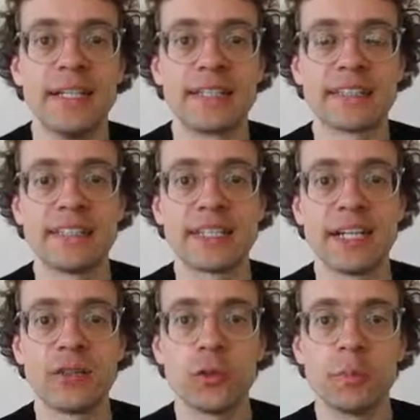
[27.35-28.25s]
Das ist
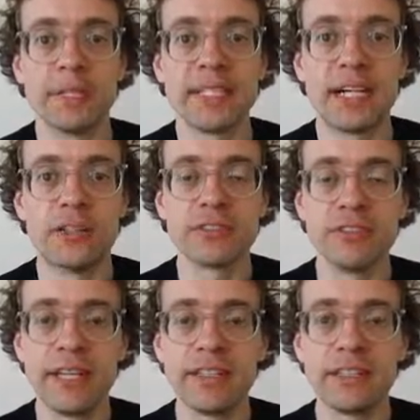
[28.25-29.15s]
eine Rubrik auf
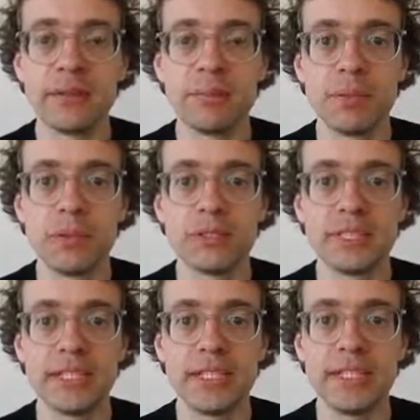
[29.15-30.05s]

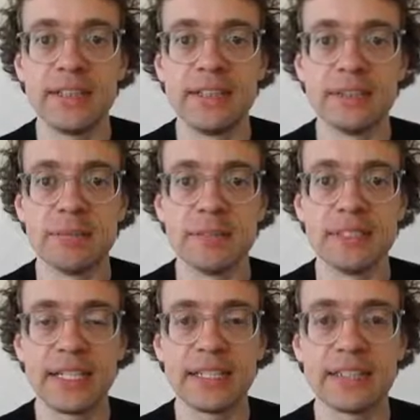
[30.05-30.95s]
eventim.de, diesem
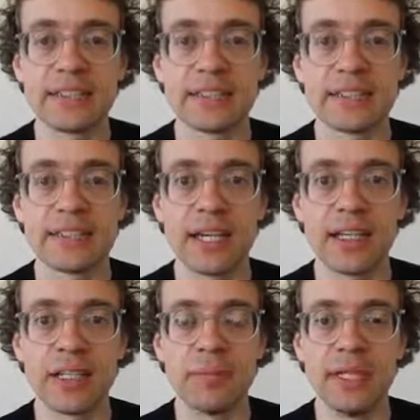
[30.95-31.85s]

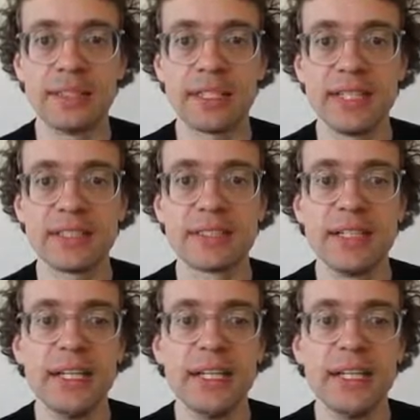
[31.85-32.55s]
Ticket-Seller im Internet.